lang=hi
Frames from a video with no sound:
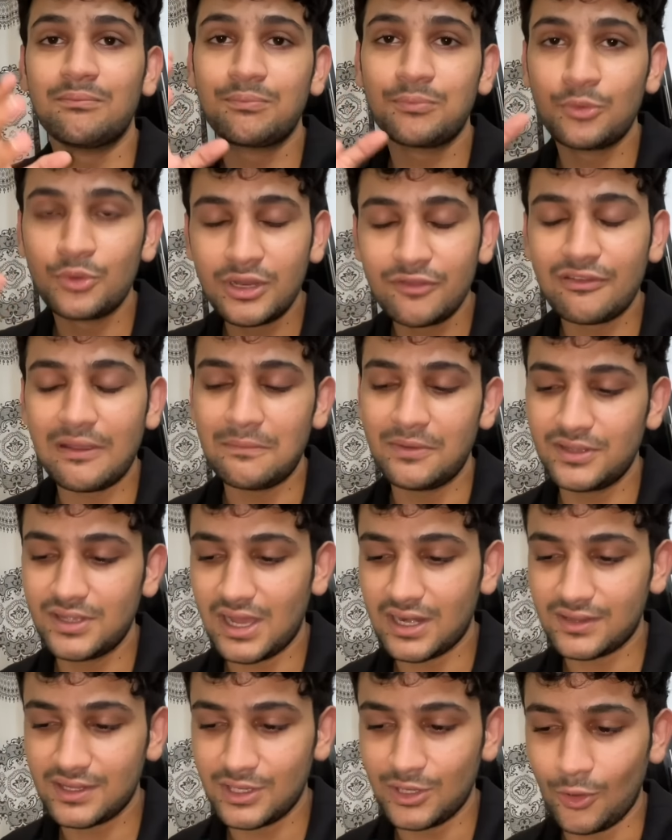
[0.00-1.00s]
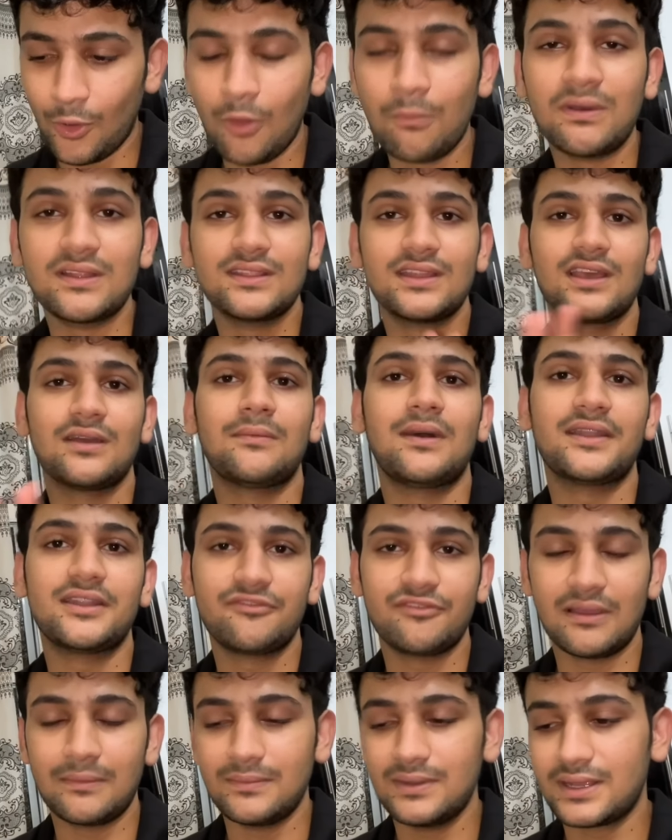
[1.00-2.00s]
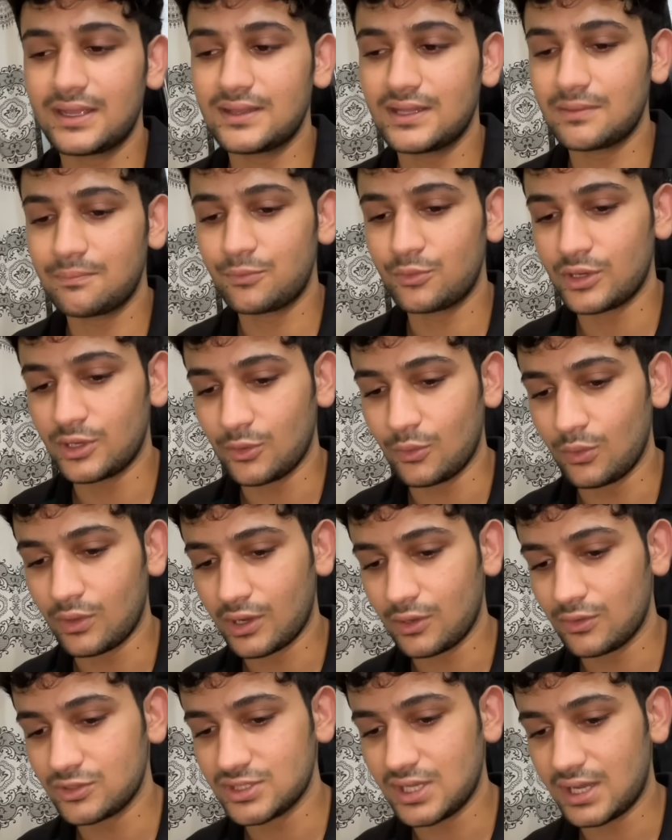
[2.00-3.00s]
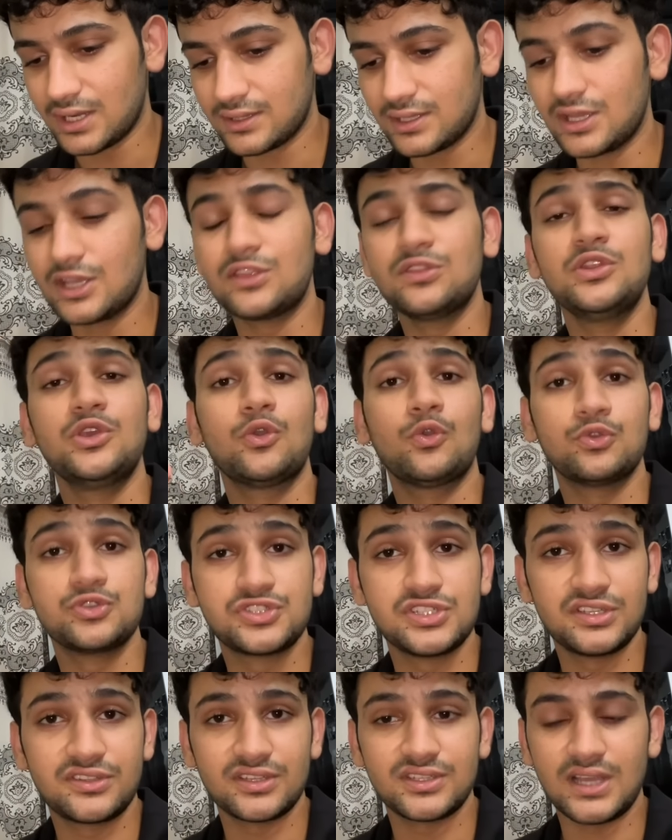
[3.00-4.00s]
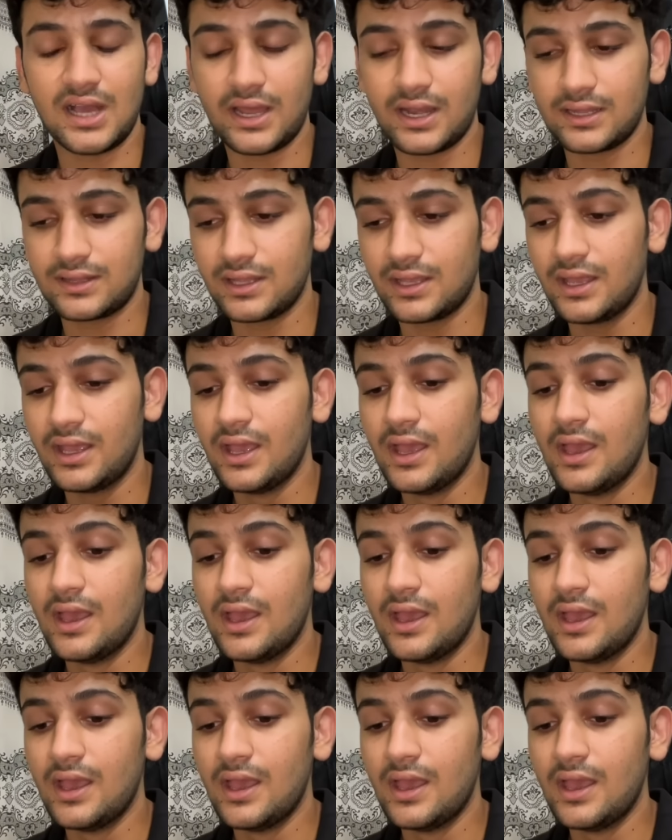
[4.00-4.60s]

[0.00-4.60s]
पूरी फैमिली जा रहे थे नौ बंदे हमारी फैमिली के अंदर पूरे नौ के नौ जा रहे थे इतनी खुशी से जा रहे थे